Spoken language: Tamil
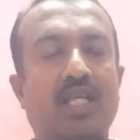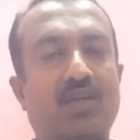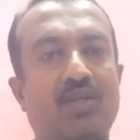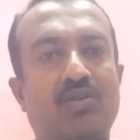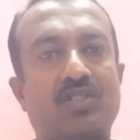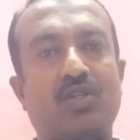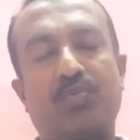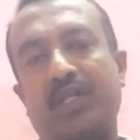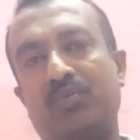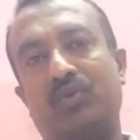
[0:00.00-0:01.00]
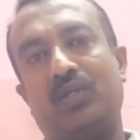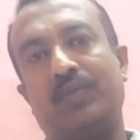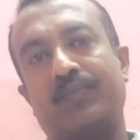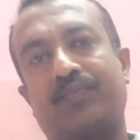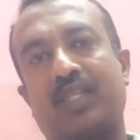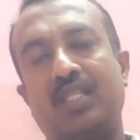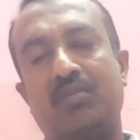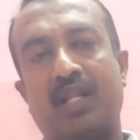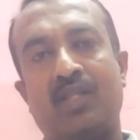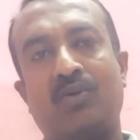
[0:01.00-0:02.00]
இருபது இருபது சைவர் பதிமூணு இந்த
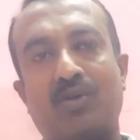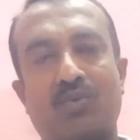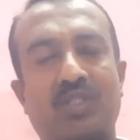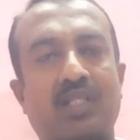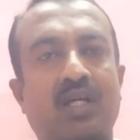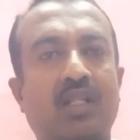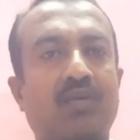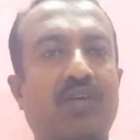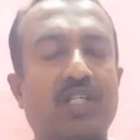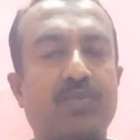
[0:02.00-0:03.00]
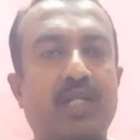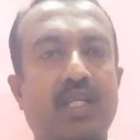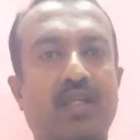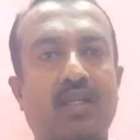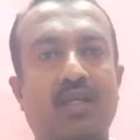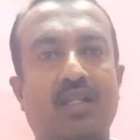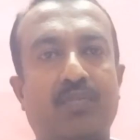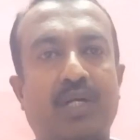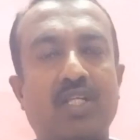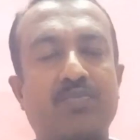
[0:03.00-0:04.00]
மாதிரி ஏதோ ஒன்று கொடுத்தா தான் அந்த பாஸ்பாட்டிக்கு
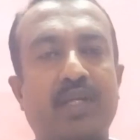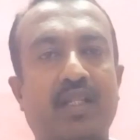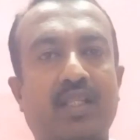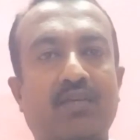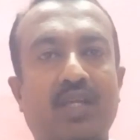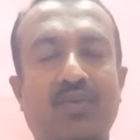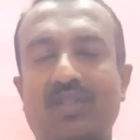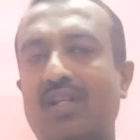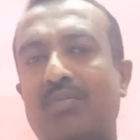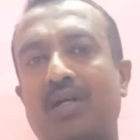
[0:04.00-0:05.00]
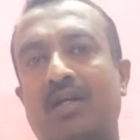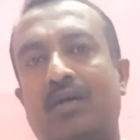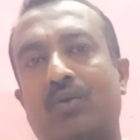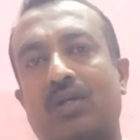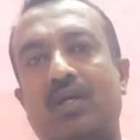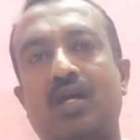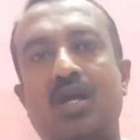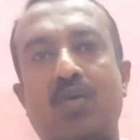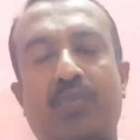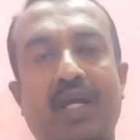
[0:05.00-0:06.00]
அந்த பாஸ்பேட் தேவைக்கு வந்து நம்ம ஒரு
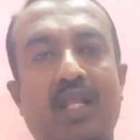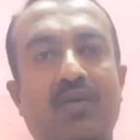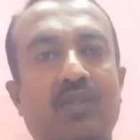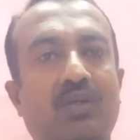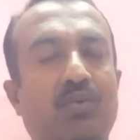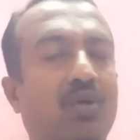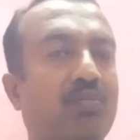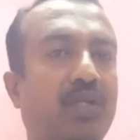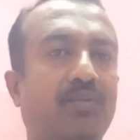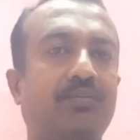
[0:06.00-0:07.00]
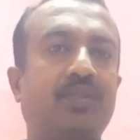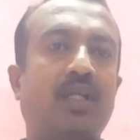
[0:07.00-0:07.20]
பயிருக்கு வந்து கொடுக்க முடியும்